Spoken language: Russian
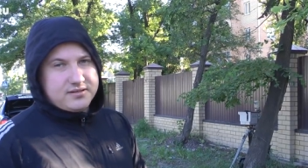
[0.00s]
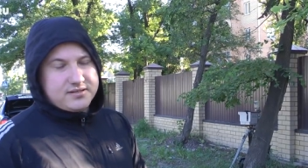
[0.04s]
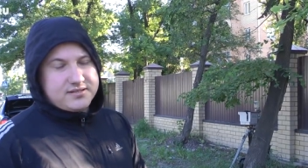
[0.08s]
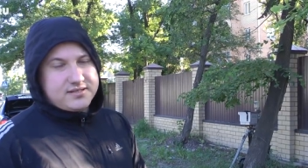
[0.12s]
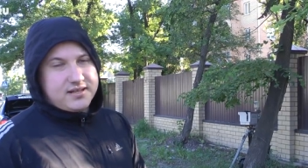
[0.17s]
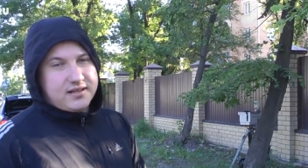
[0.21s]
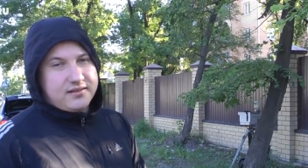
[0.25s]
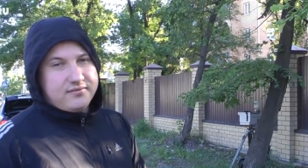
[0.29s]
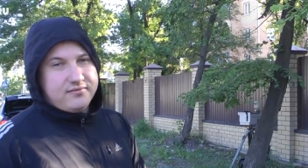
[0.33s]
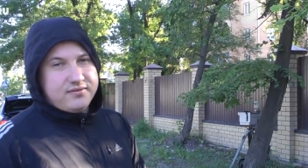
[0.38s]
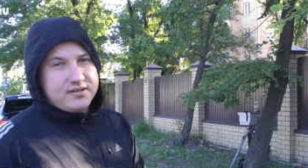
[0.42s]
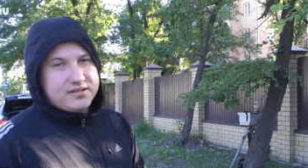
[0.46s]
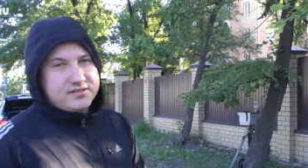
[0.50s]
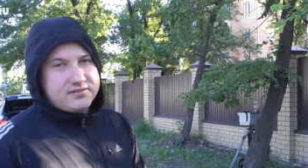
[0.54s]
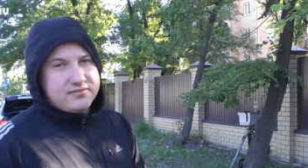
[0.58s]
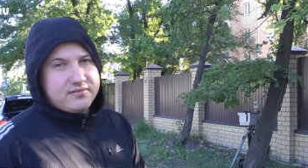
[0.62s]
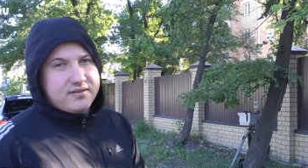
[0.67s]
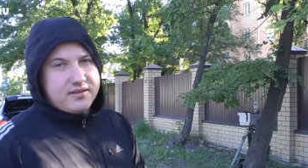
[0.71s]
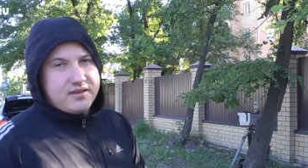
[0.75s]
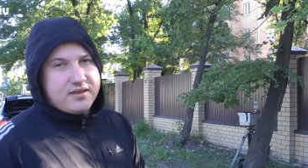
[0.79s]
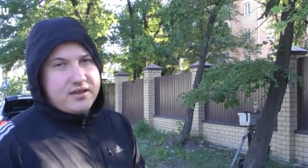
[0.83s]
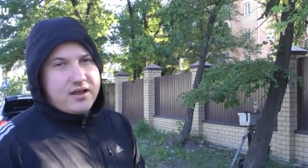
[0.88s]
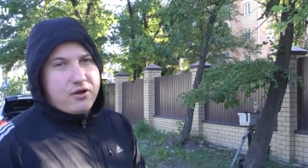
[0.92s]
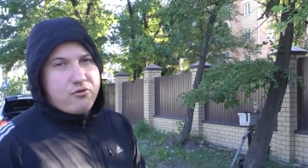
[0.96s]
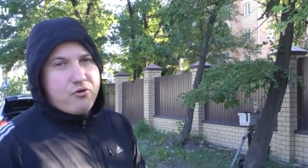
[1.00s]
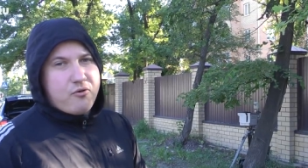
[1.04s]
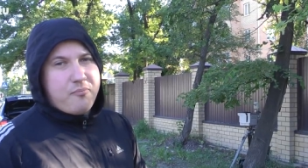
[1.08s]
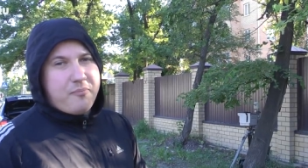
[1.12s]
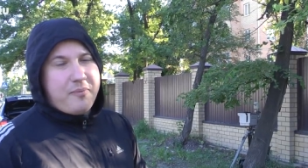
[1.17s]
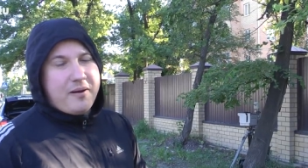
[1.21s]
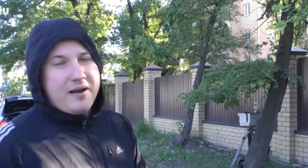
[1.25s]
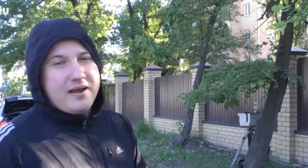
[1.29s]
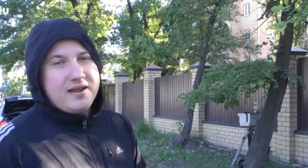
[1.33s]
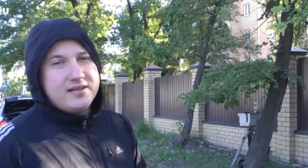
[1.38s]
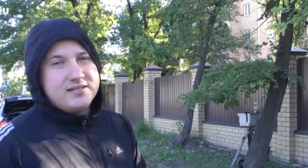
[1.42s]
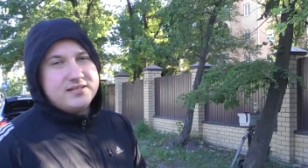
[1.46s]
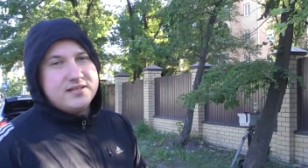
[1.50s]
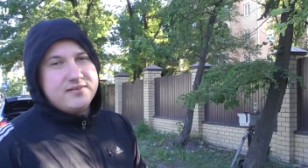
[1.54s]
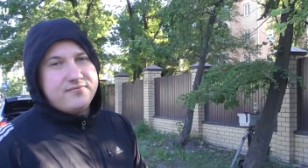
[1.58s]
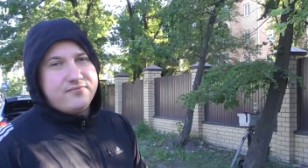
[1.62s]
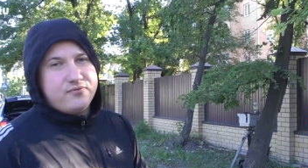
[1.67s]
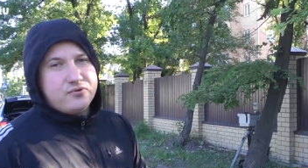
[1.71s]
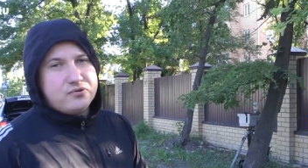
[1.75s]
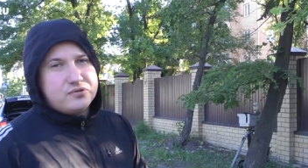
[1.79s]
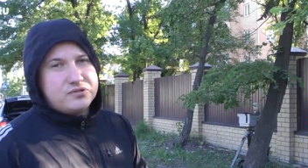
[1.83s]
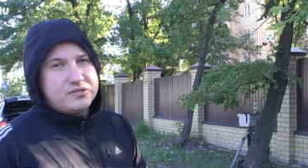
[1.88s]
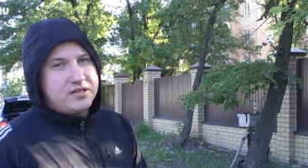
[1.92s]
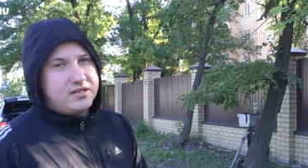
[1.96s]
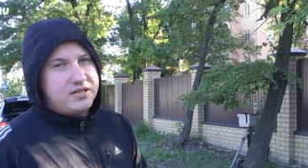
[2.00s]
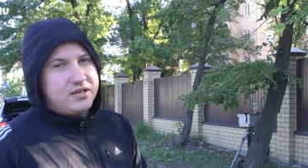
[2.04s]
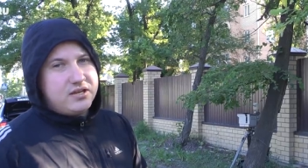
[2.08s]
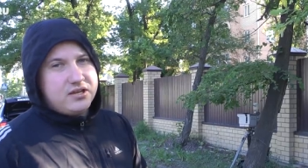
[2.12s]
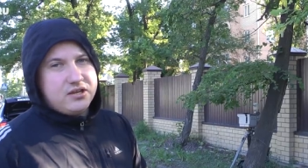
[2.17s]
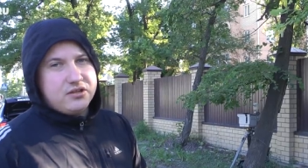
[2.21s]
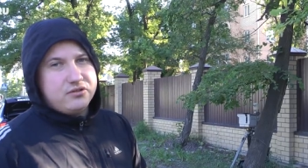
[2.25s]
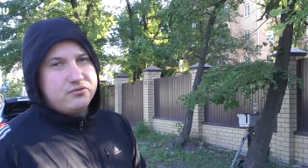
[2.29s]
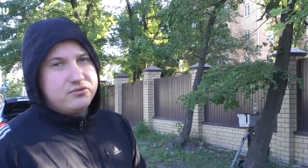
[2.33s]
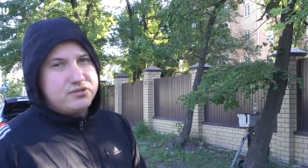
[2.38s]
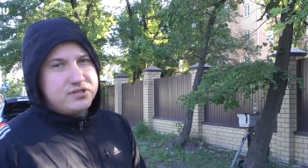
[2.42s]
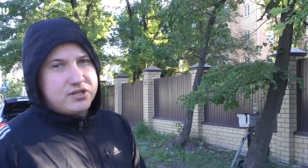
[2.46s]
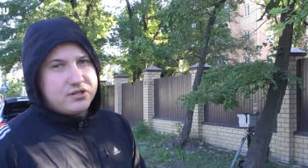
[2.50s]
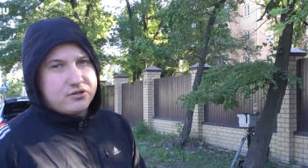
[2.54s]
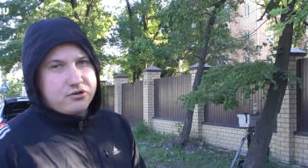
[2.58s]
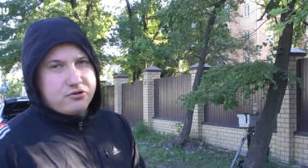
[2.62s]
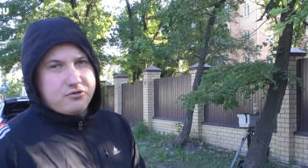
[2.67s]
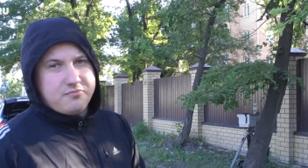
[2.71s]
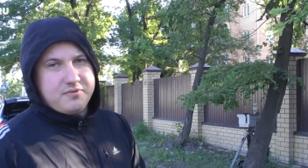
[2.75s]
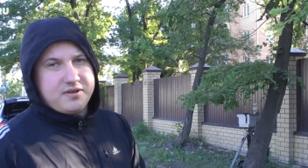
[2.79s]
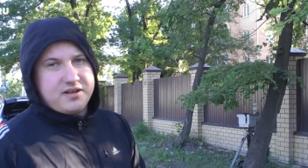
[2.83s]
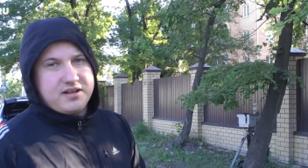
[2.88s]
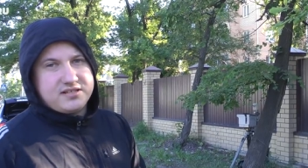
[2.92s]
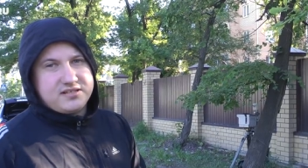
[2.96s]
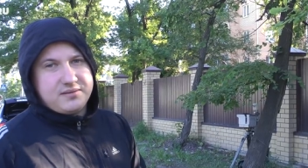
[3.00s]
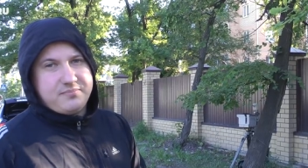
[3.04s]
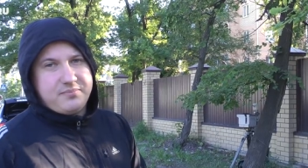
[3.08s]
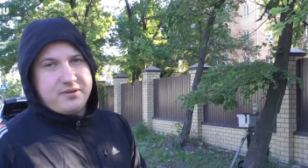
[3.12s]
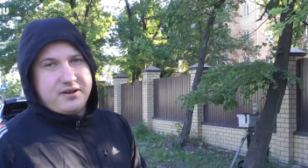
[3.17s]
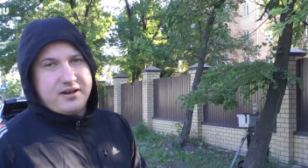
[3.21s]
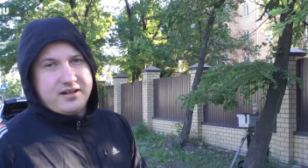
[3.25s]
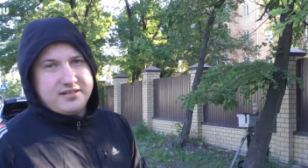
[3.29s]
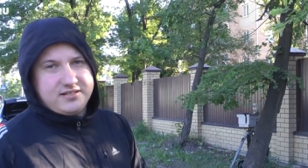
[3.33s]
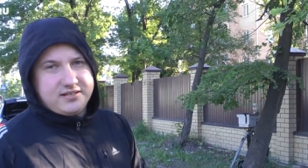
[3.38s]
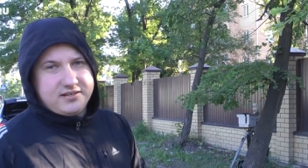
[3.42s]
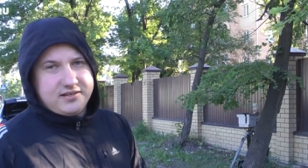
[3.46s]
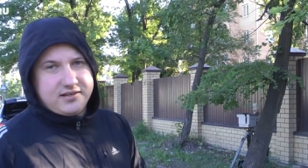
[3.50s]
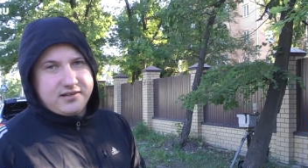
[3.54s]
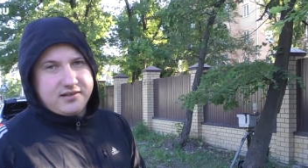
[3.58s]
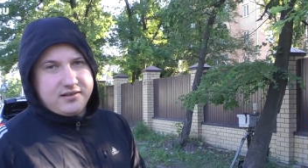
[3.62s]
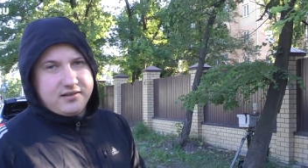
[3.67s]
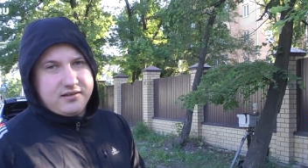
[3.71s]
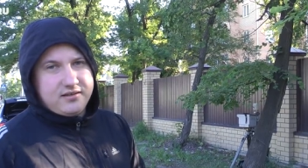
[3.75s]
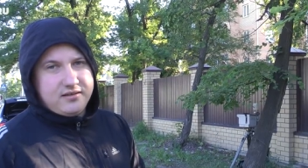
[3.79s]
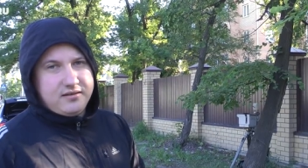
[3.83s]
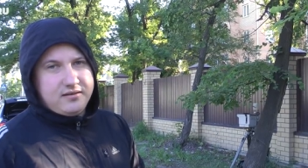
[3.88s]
Соответственно, никакой полезной функции они не носят, кроме как собирательной.